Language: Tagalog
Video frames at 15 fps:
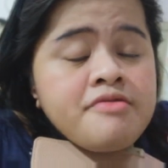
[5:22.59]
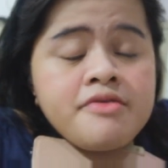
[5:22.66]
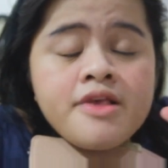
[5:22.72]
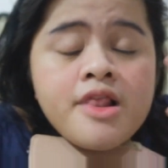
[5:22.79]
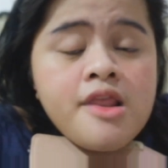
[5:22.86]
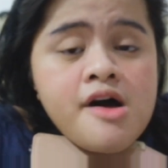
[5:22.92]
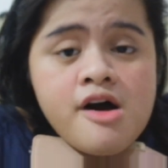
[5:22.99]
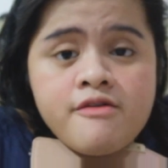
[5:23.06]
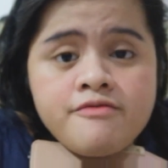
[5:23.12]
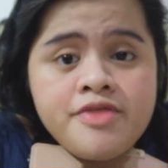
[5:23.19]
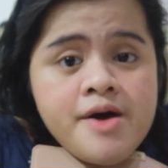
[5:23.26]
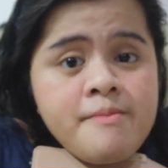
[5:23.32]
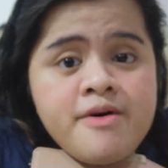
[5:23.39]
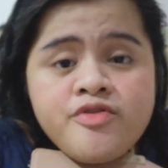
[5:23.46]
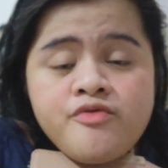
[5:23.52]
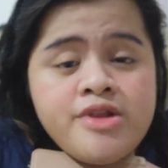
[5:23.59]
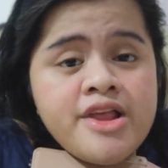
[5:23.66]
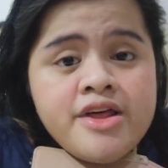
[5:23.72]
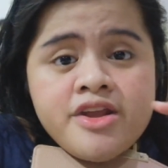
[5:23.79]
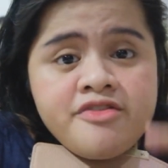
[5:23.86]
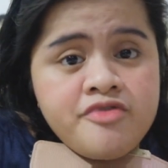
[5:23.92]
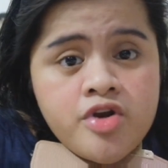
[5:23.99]
Sa love, dapat
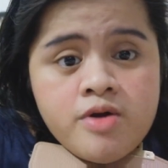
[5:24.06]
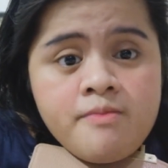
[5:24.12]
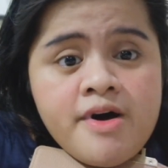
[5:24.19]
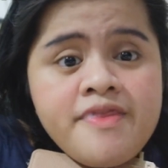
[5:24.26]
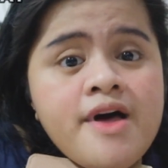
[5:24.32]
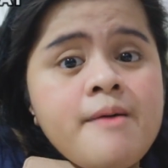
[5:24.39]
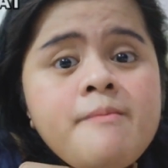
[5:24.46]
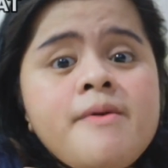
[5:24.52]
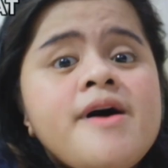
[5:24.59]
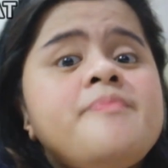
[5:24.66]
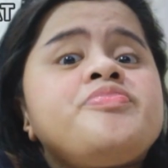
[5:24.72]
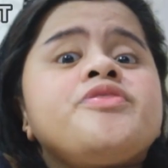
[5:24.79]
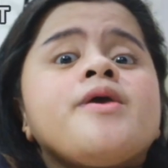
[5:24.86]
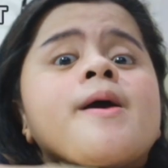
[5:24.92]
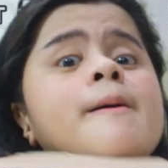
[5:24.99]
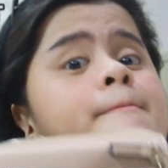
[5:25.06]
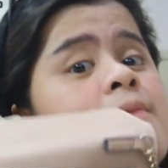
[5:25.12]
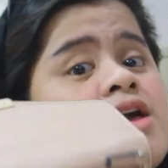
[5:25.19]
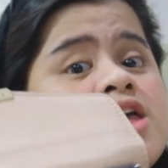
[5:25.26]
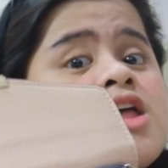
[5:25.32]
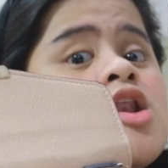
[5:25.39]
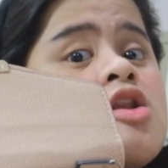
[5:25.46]
walang reserva, dapat
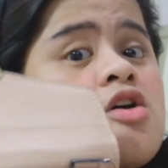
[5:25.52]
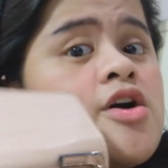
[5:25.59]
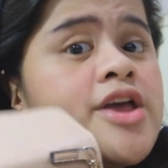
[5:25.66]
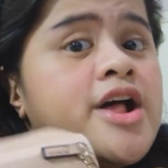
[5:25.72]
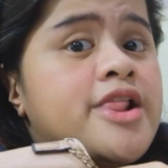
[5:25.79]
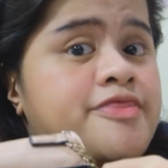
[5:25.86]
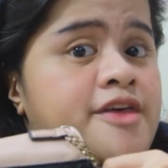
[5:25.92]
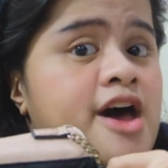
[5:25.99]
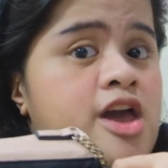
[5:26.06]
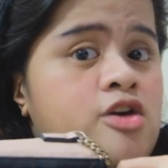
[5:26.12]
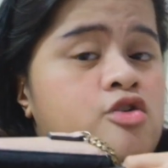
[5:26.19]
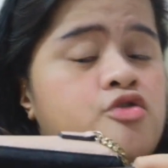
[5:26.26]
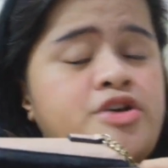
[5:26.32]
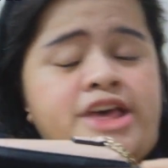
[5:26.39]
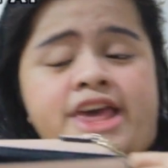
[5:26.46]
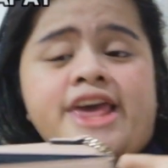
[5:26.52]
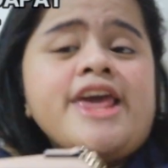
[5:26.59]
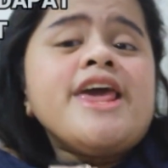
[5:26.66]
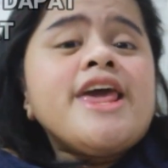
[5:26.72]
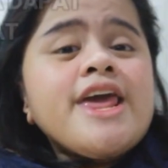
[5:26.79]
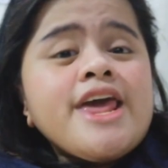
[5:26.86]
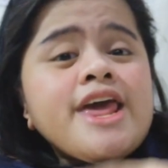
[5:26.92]
maging loyal tayo.
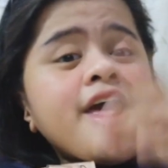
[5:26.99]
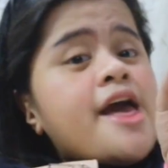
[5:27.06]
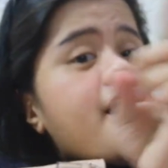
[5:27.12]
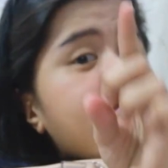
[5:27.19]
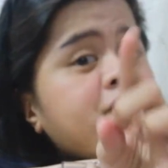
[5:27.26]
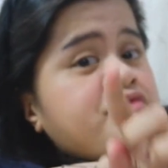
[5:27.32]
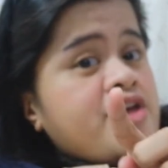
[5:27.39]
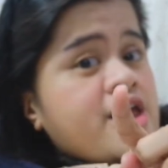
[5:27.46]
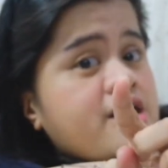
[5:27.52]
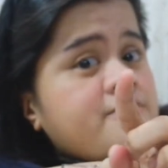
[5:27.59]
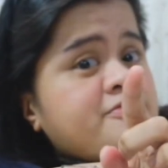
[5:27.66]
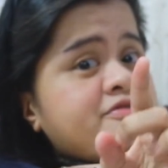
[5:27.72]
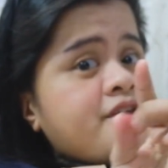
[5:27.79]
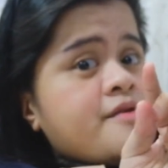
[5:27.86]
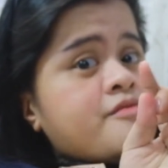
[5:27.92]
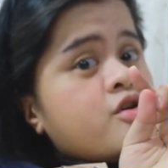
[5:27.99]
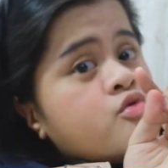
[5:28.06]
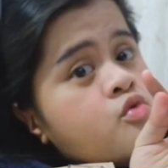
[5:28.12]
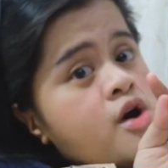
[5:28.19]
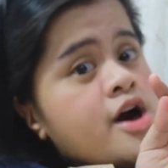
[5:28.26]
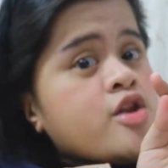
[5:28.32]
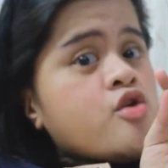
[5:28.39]
Okay! Tips number
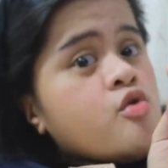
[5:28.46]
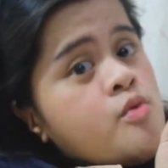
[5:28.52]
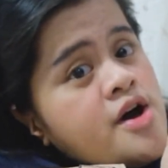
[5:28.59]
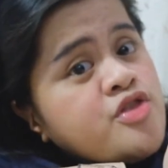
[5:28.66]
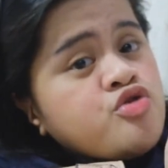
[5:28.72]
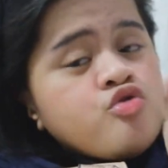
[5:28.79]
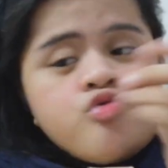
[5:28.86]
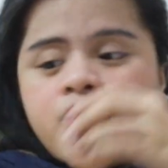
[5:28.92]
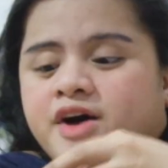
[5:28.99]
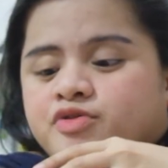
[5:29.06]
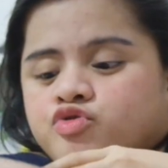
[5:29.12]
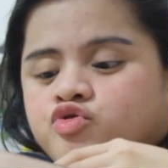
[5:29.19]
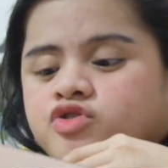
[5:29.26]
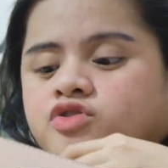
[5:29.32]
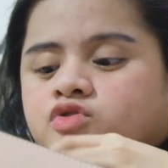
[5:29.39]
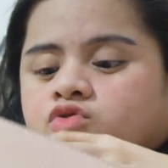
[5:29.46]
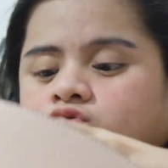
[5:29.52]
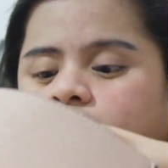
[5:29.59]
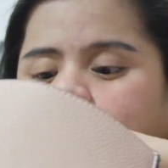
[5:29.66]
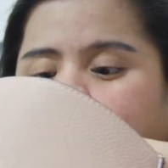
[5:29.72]
one, kung oh, want to what hero.